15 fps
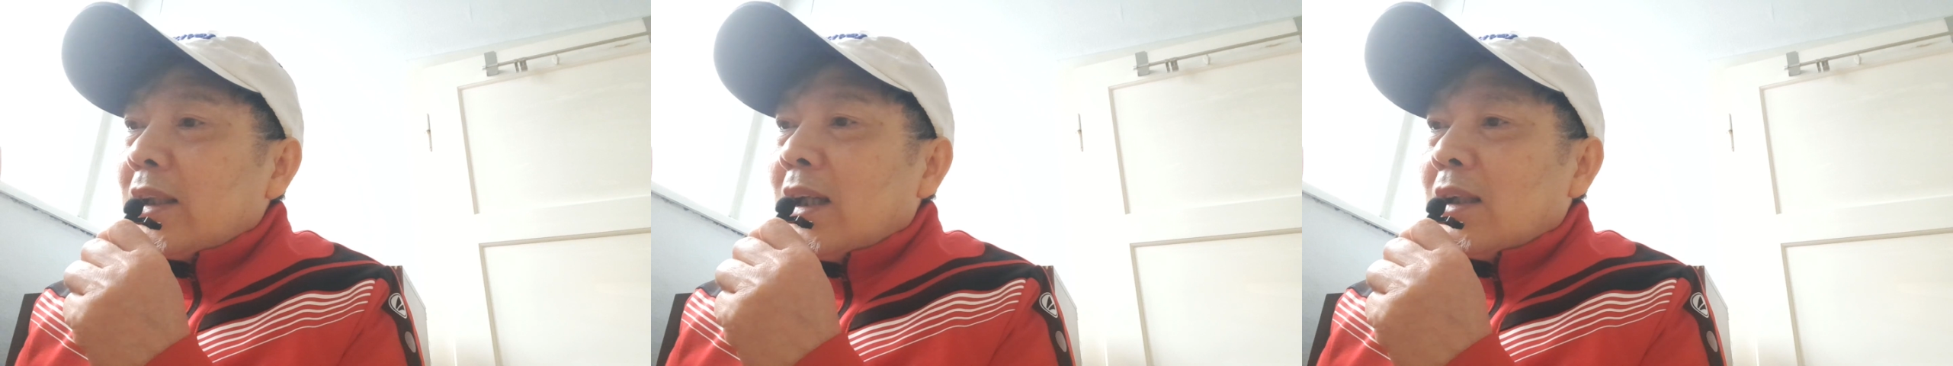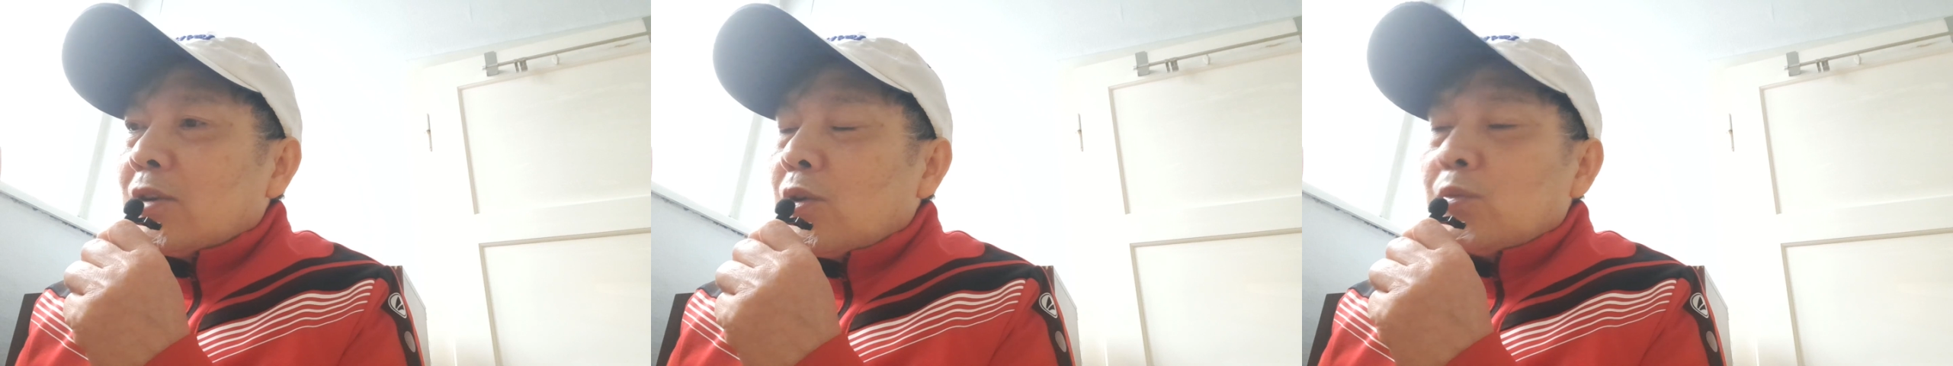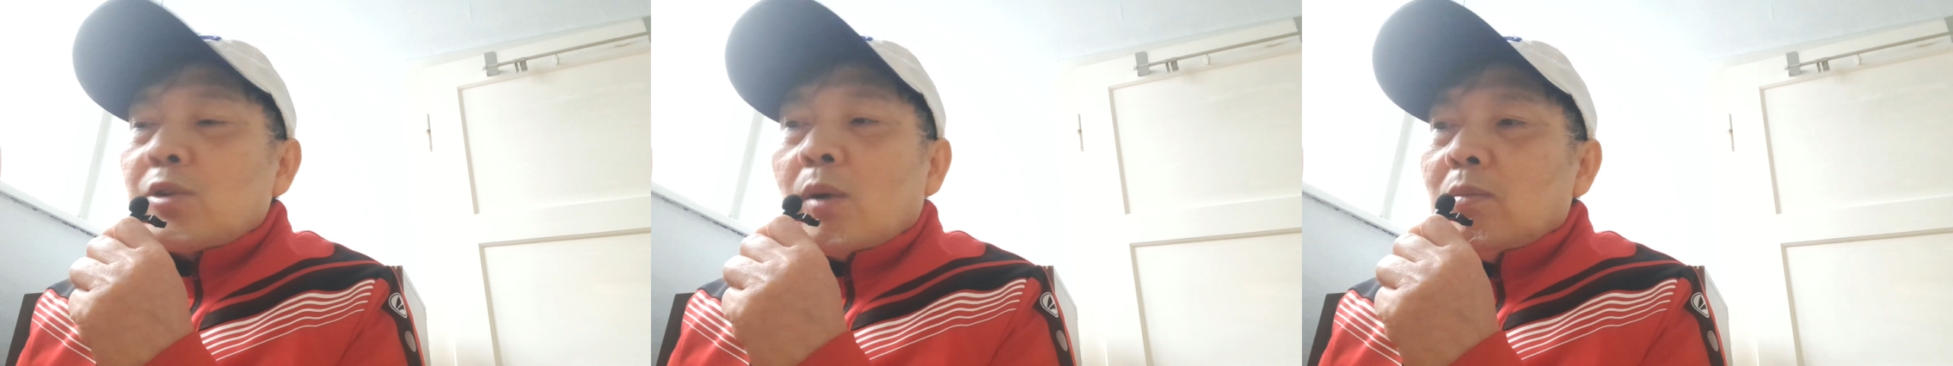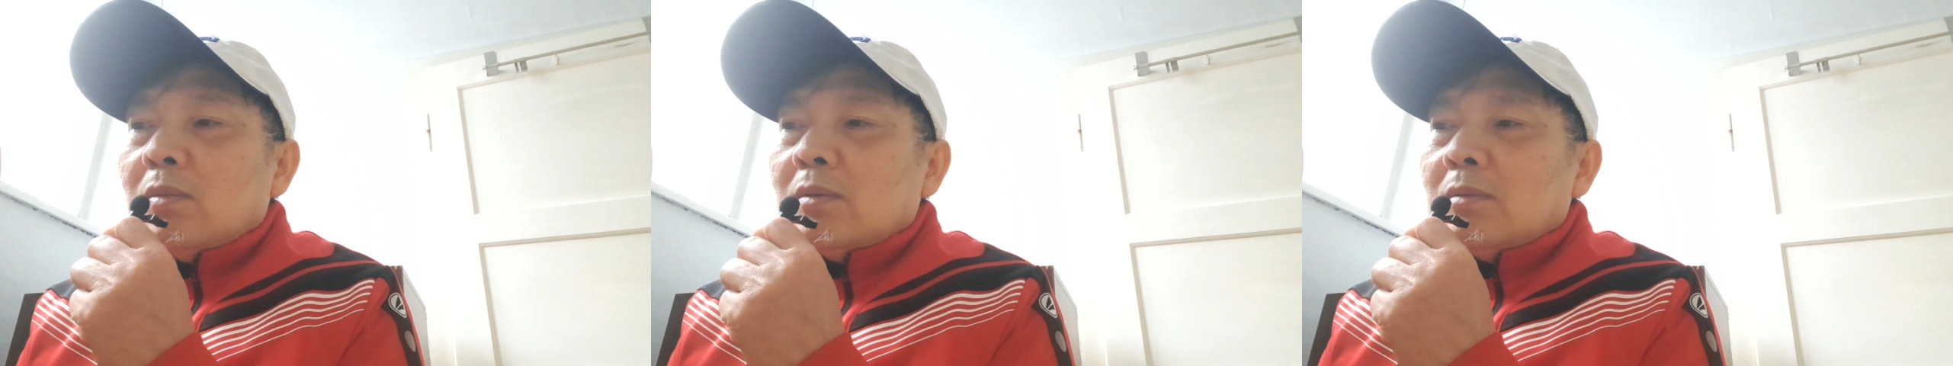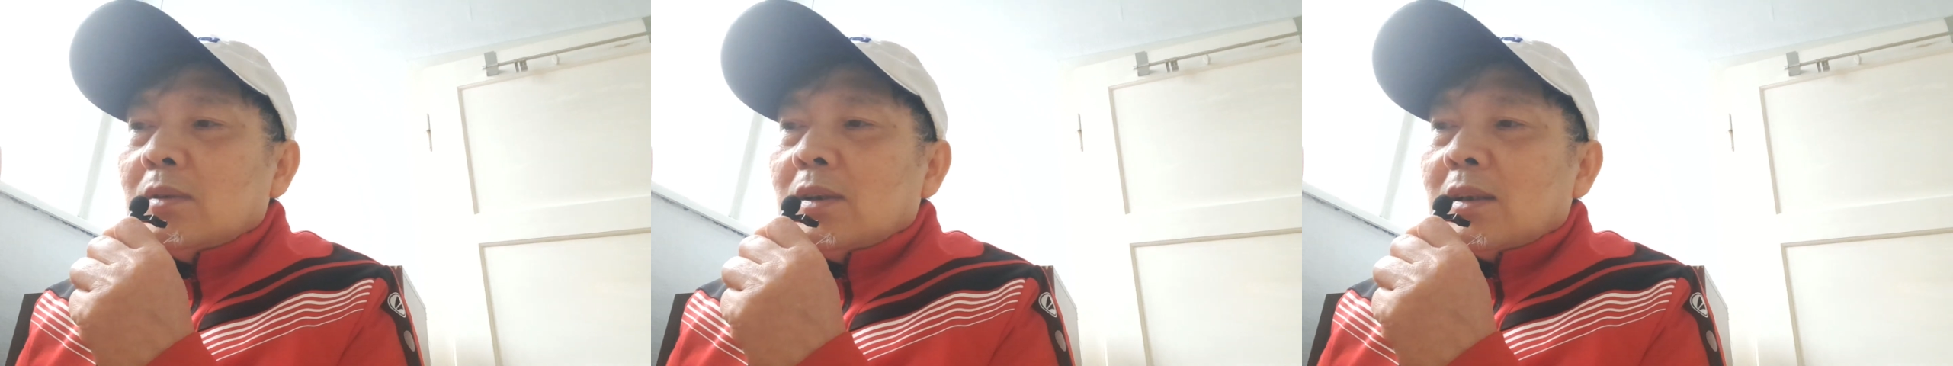nha chung chung
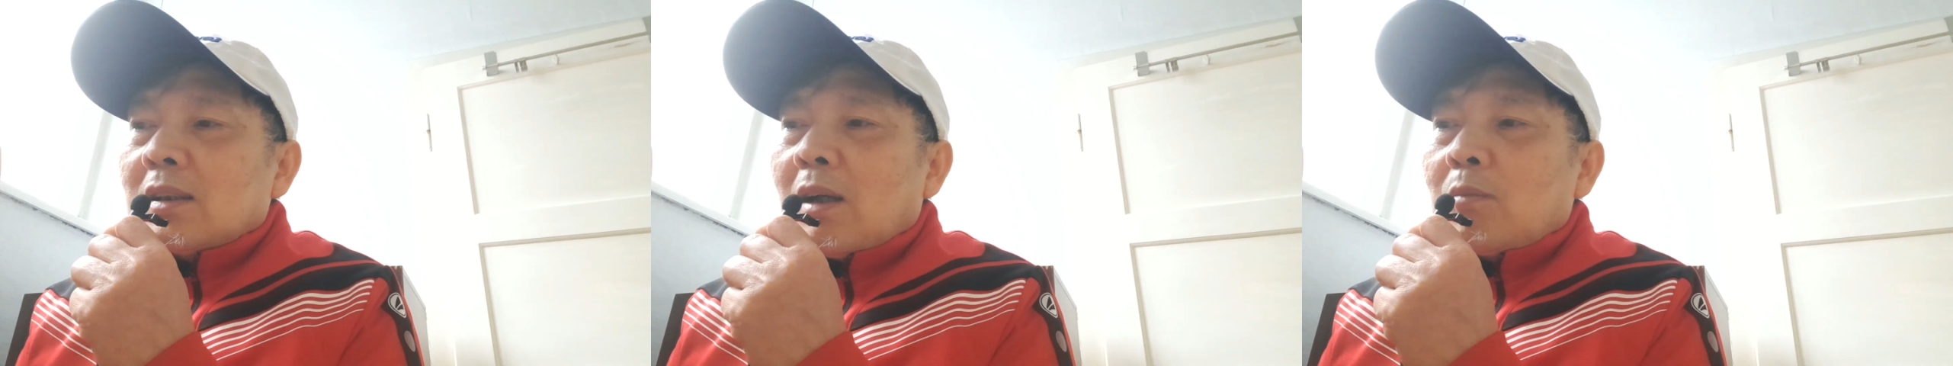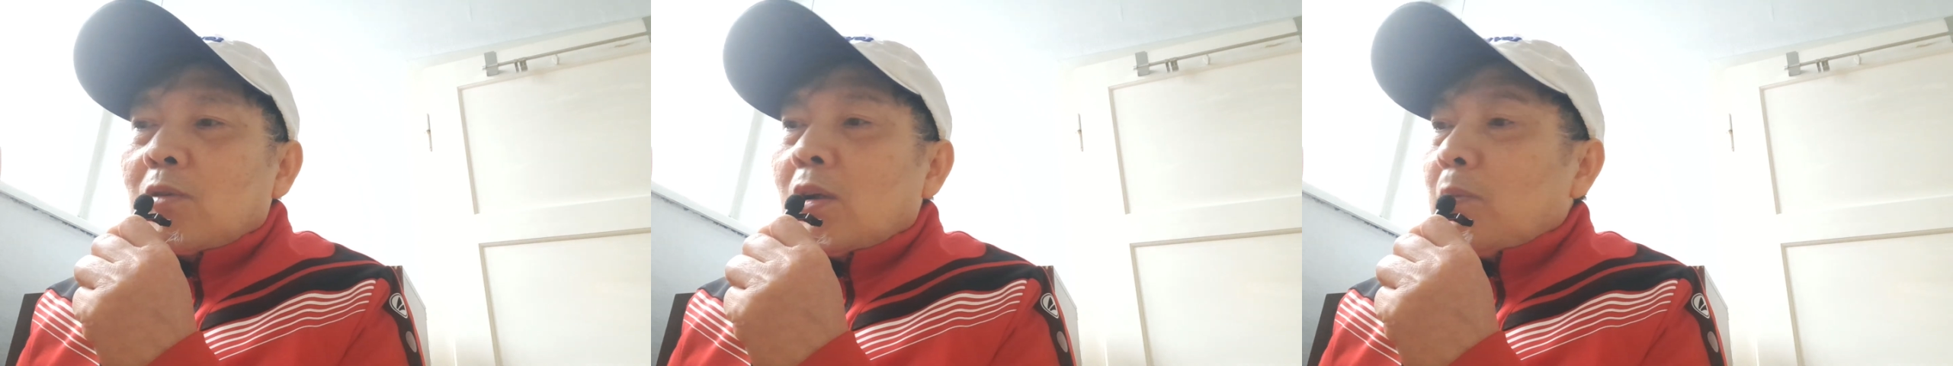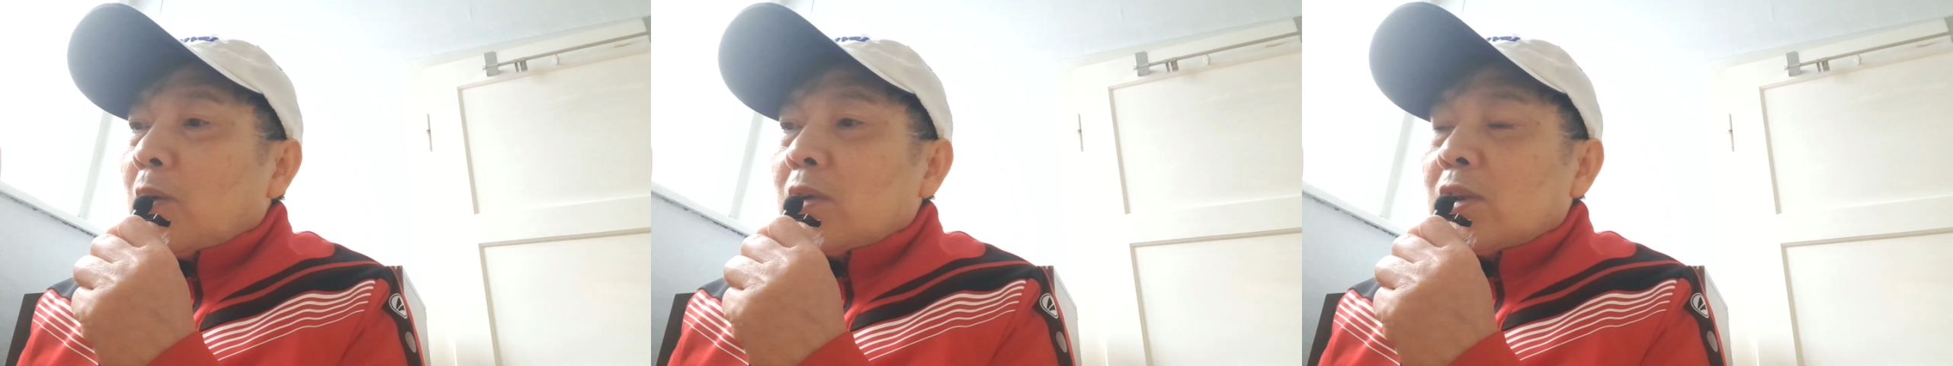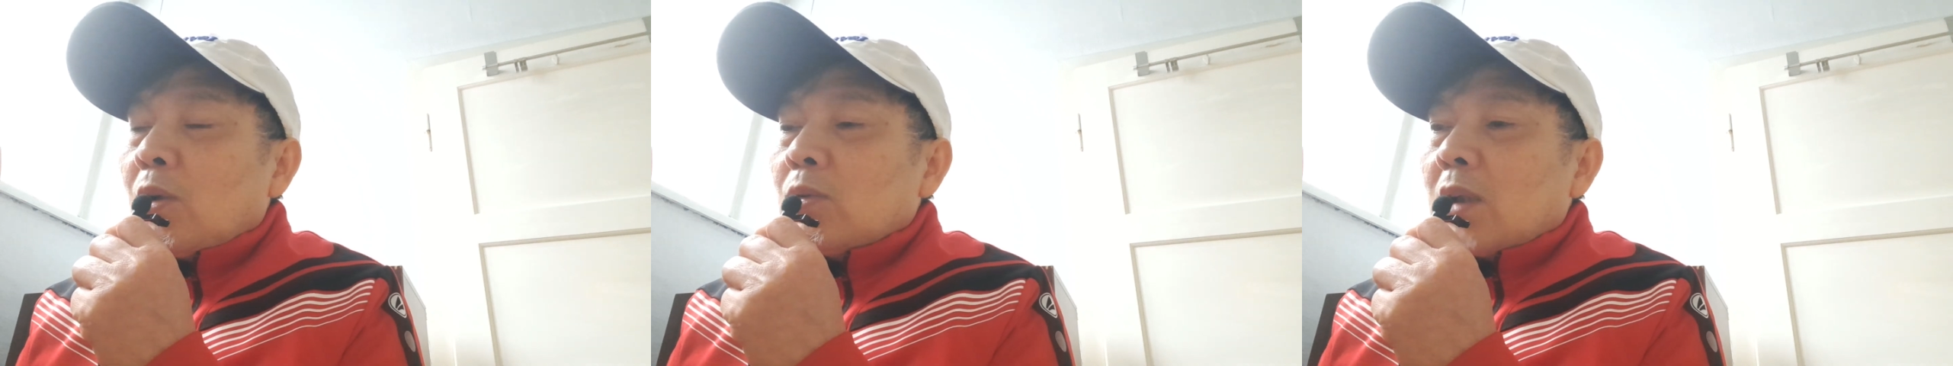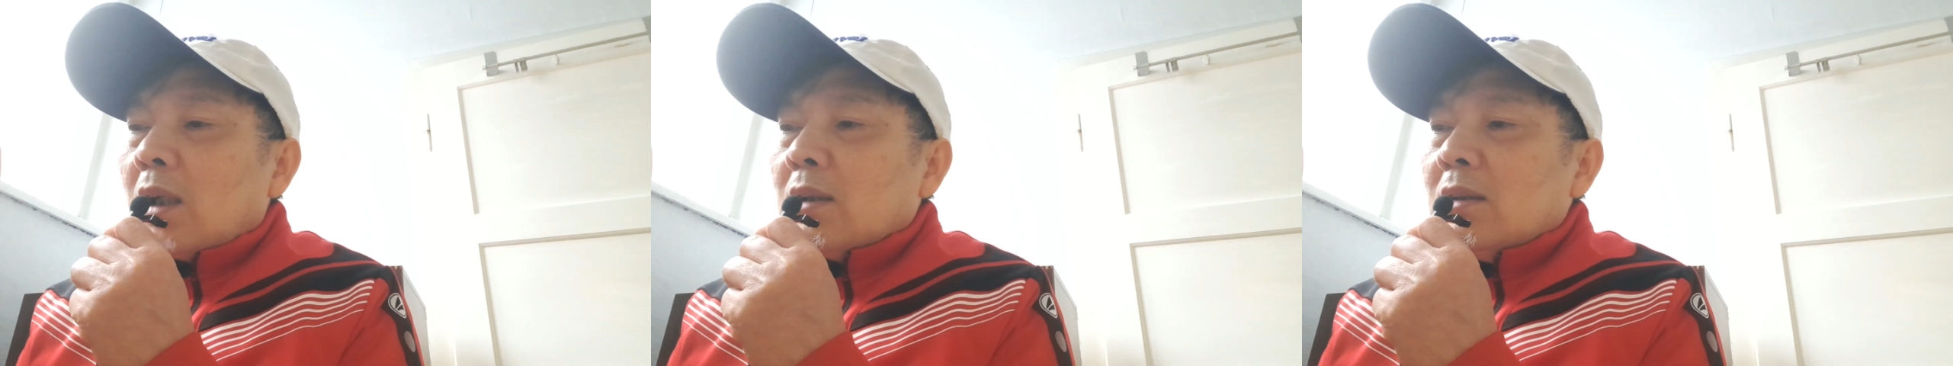không có một cái
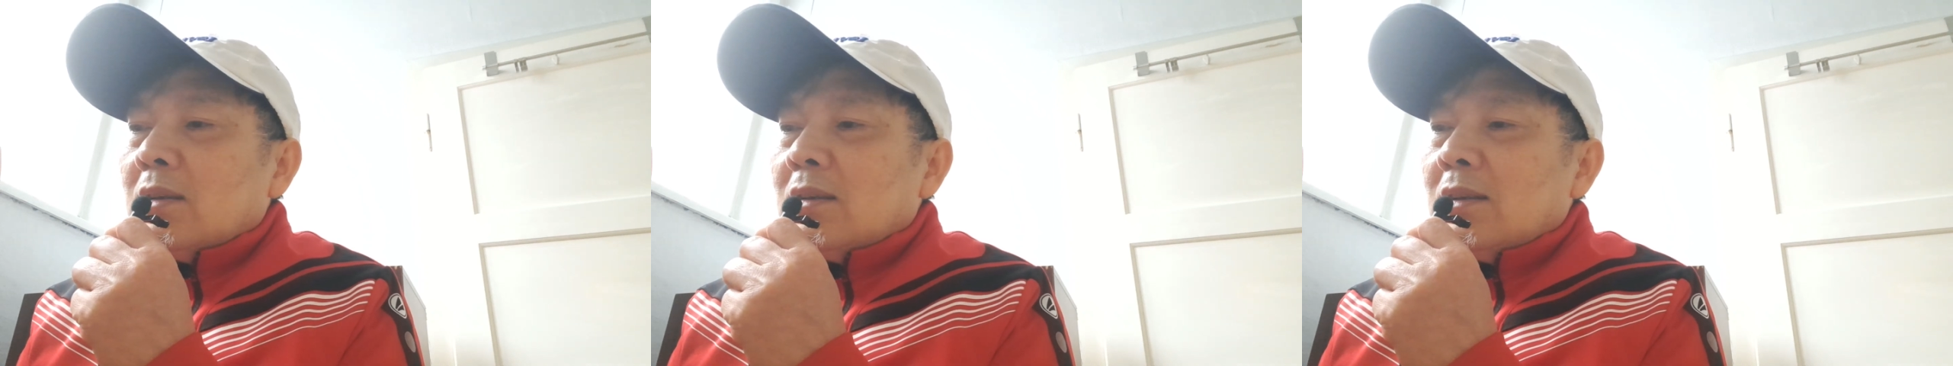chủ từ